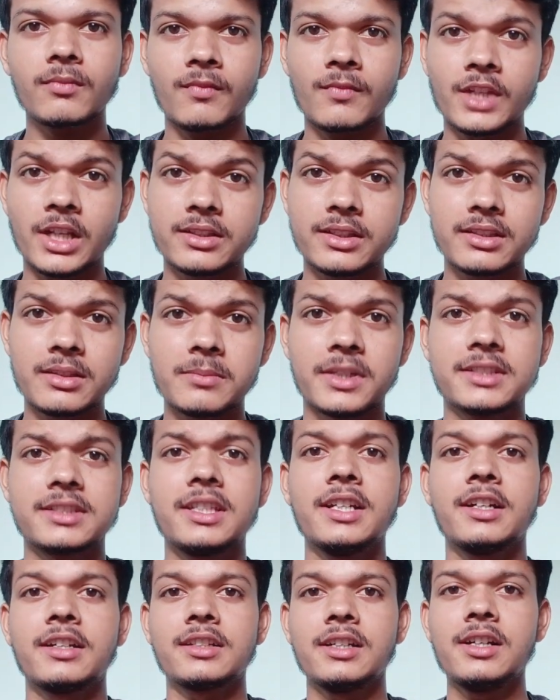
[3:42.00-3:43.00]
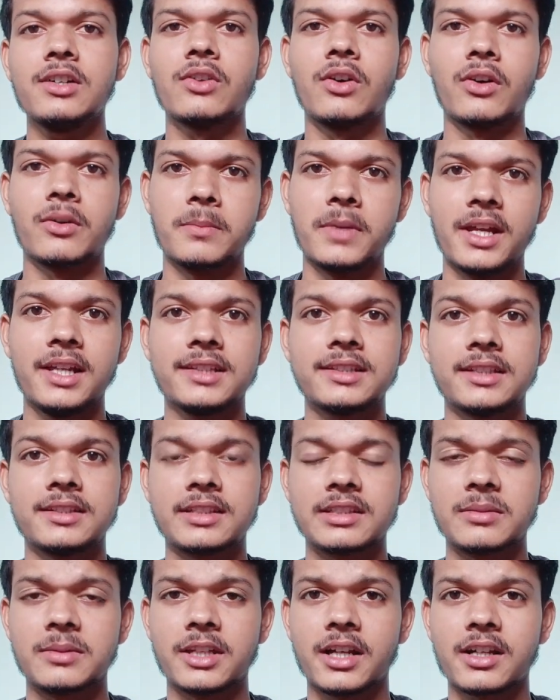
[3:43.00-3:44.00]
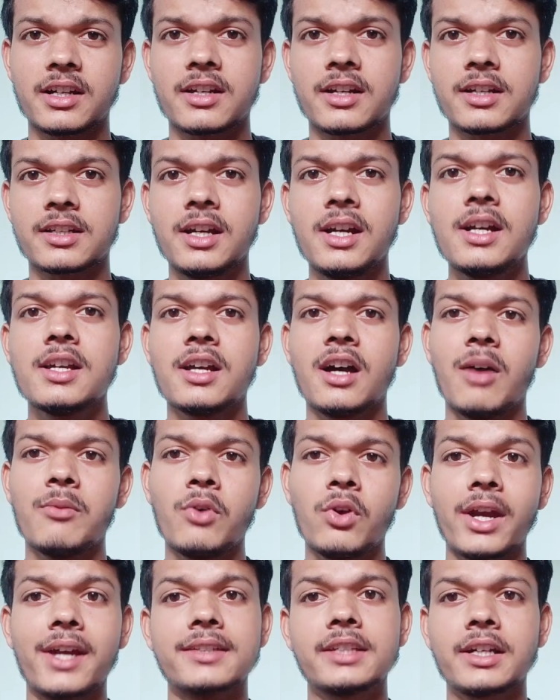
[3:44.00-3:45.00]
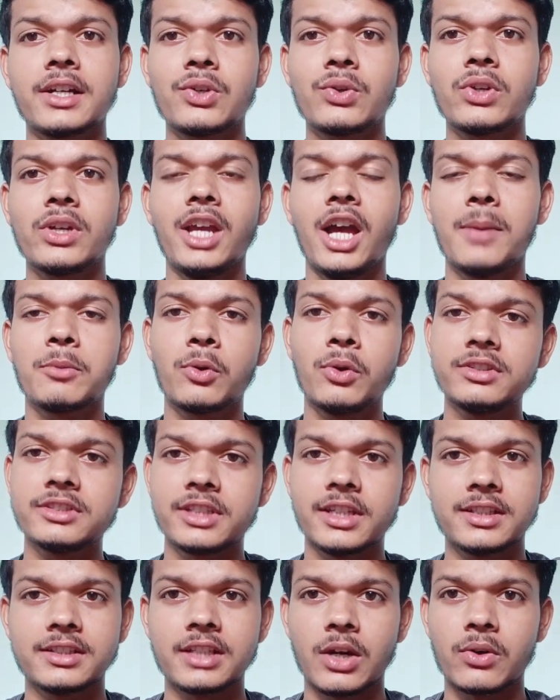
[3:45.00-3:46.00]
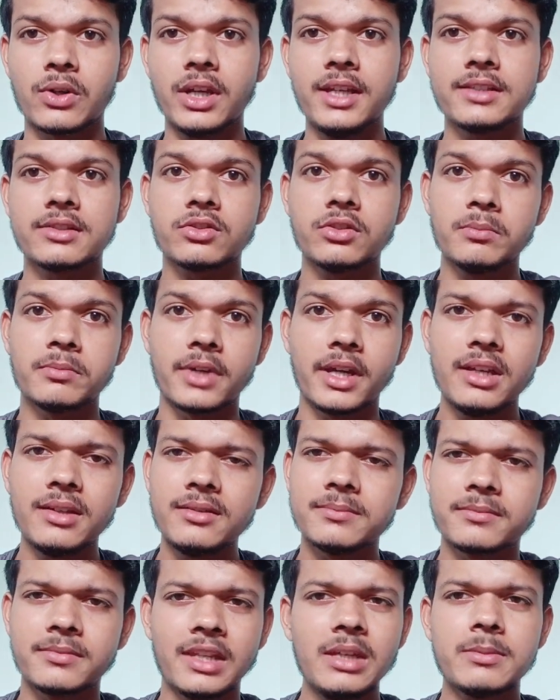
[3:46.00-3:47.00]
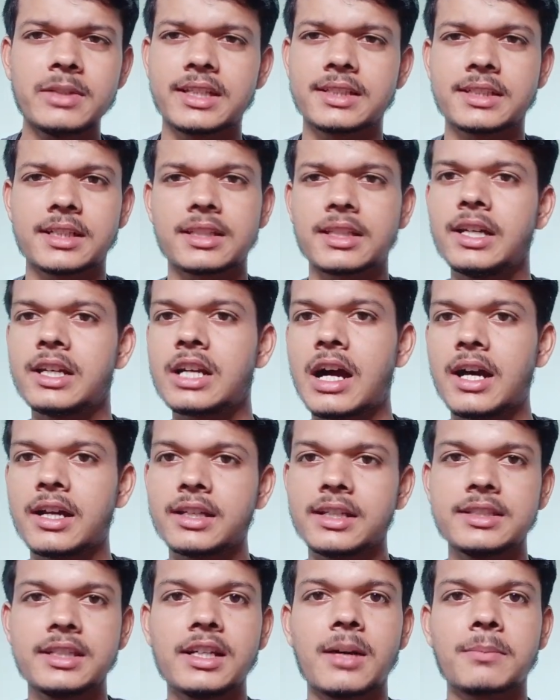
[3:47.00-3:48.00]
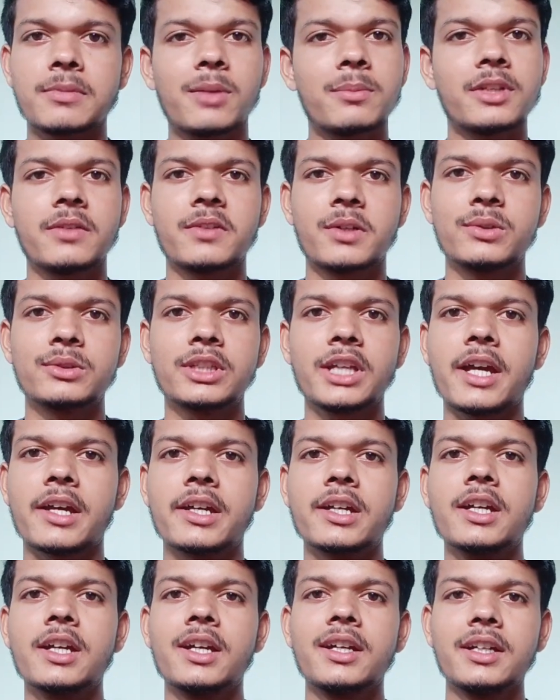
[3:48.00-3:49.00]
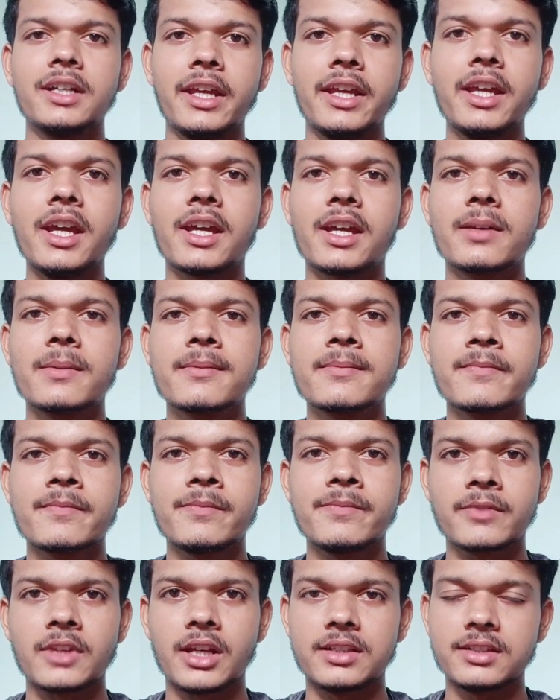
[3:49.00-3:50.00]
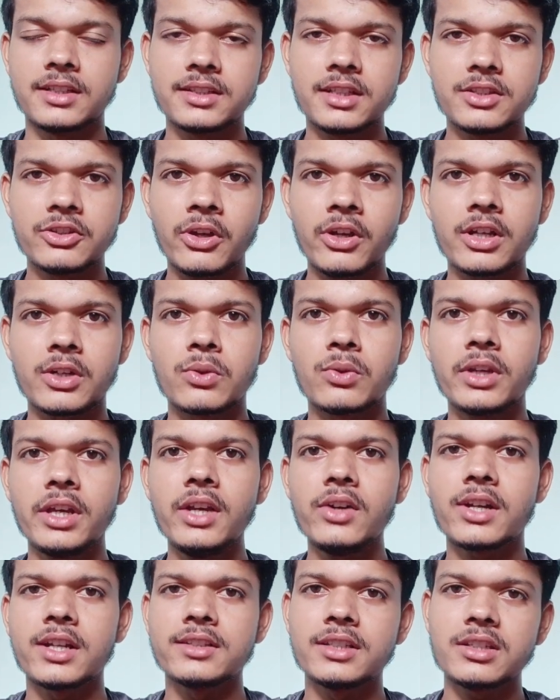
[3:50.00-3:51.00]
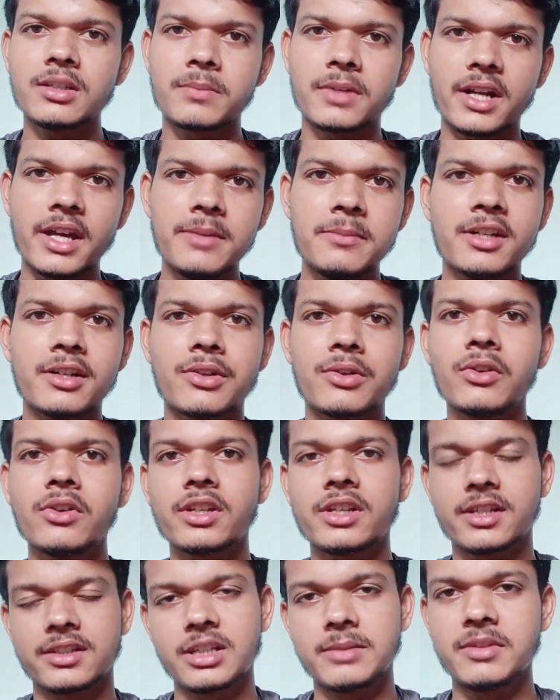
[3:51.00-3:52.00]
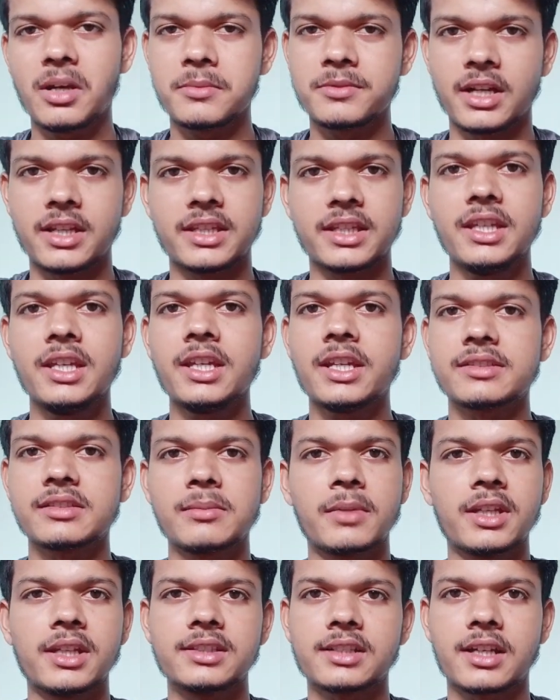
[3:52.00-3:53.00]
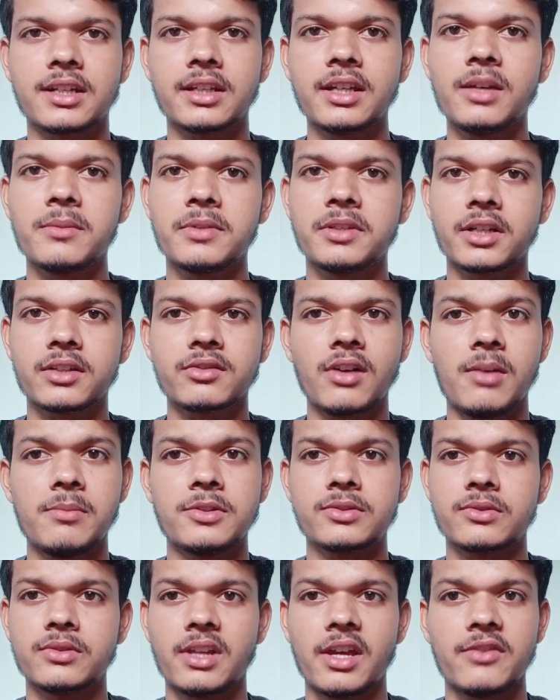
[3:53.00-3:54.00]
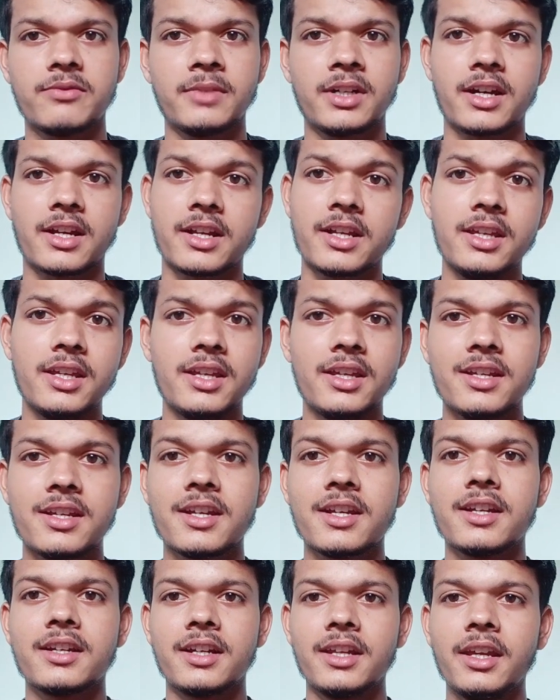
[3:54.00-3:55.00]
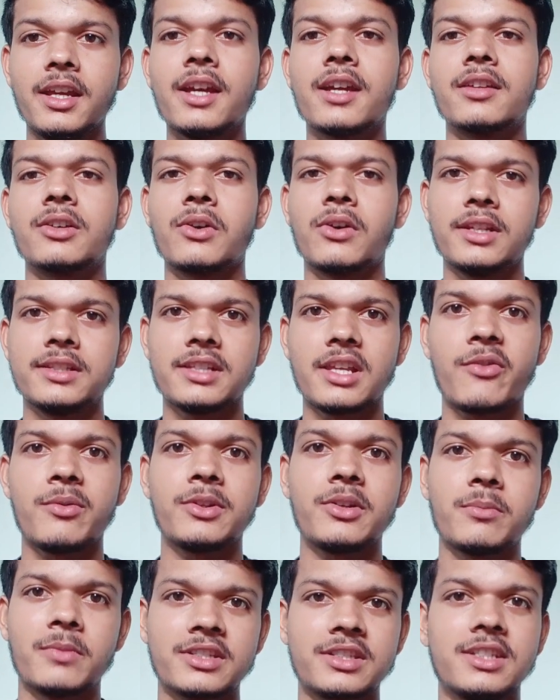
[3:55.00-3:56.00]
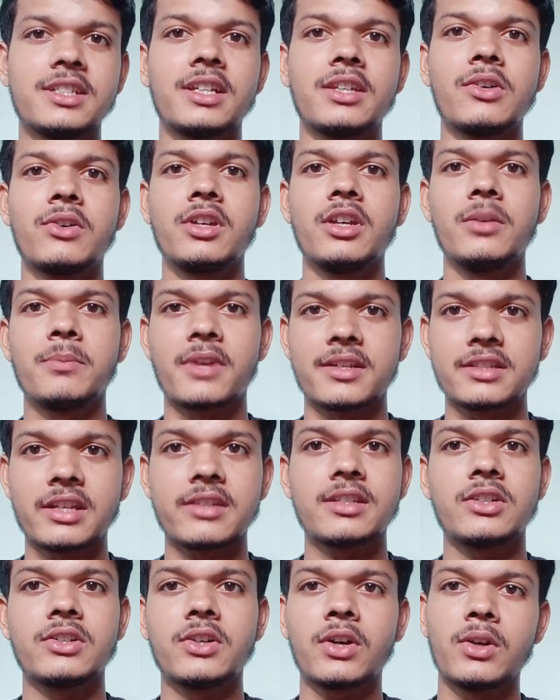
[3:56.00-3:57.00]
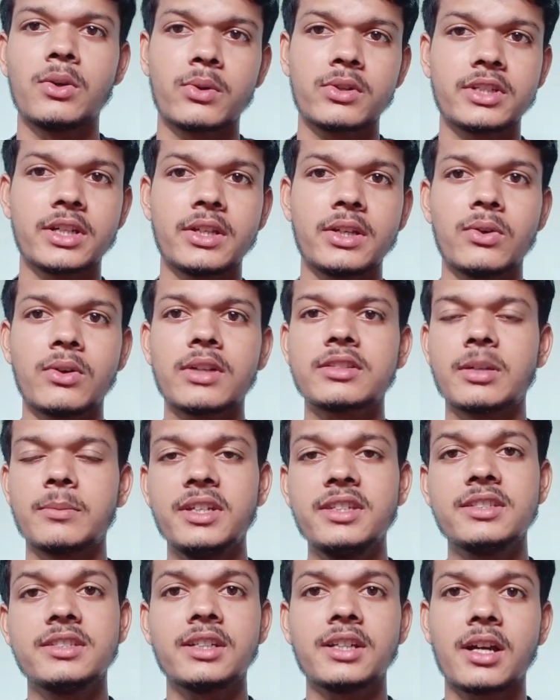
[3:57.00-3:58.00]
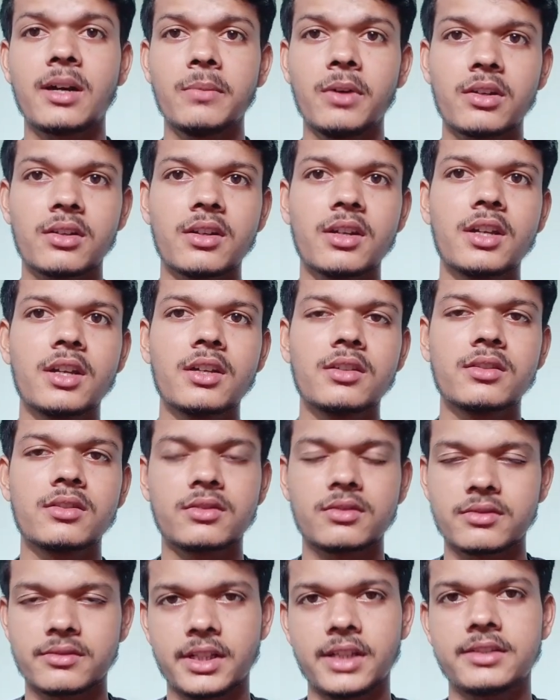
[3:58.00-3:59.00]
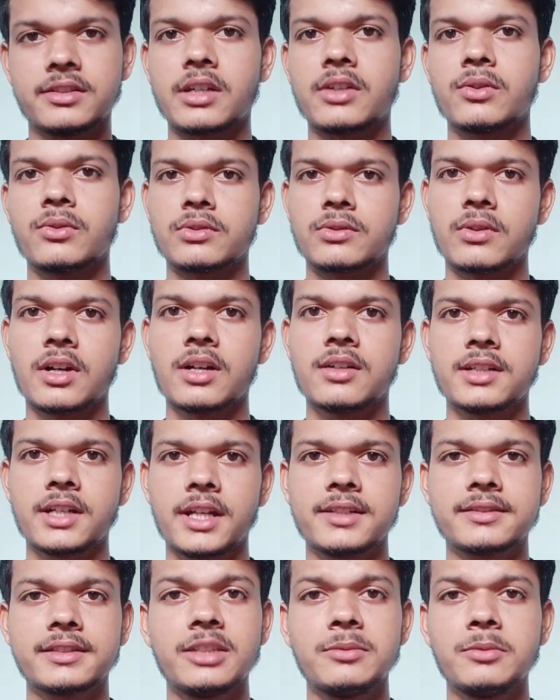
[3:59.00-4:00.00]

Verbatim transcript: अच्छे से मस्ती करना और बैलेंस अच्छे से बनाकर रखना अब वो कैसे करोगे ये आप खुद सीख जाओगे इसको मैं नहीं बता सकता यार हर किसी का अपना अपना वे होता है ठीक है अच्छे से इंजॉय करोगे और अच्छे से पढ़ाई भी करोगे और ये सभी आप जानती हैं कैसे मैनेज करना है अभी तक तो आप इसको लाइफ में कर ही हैं ठीक है कॉलेज लाइफ थोड़ी मस्ती ज़्यादा होगी प्रेशर ज़्यादा होगा लोड ज़्यादा होगा सभी चीज़ें यहाँ पर अच्छा डोज होगा टेंशन